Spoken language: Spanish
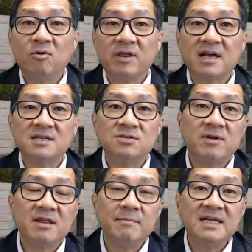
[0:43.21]
o de
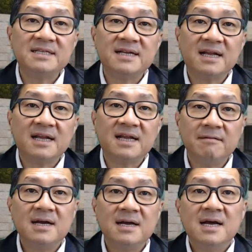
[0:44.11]
gestión administrativa,